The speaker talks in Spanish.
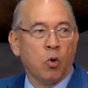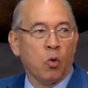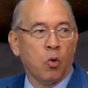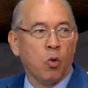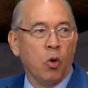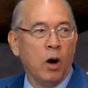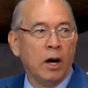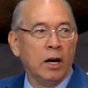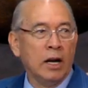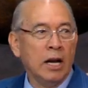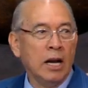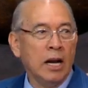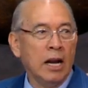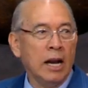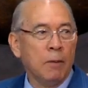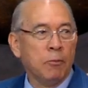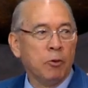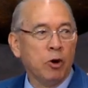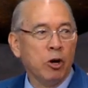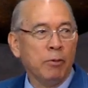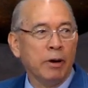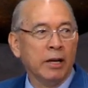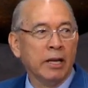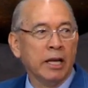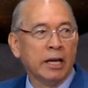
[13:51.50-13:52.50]
¿Cuál es la
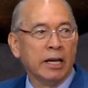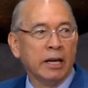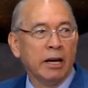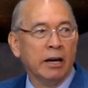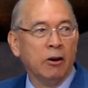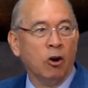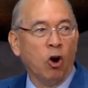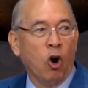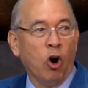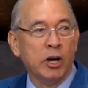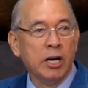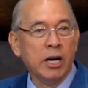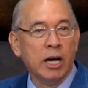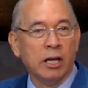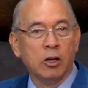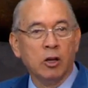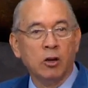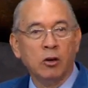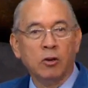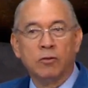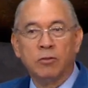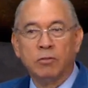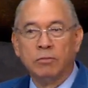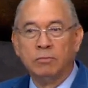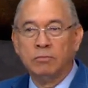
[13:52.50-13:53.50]
prueba de que oí a
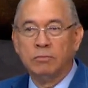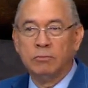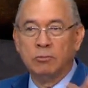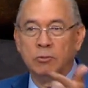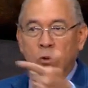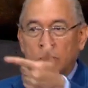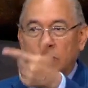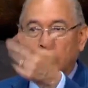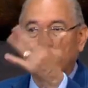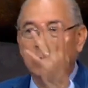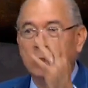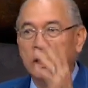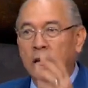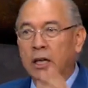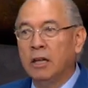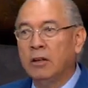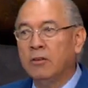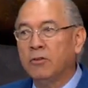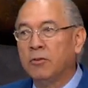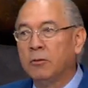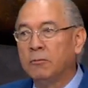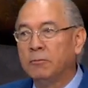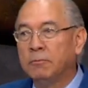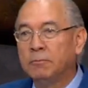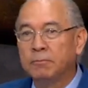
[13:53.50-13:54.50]
Dios?
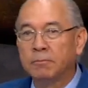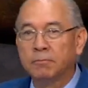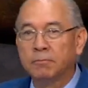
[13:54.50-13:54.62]
¿Ustedes?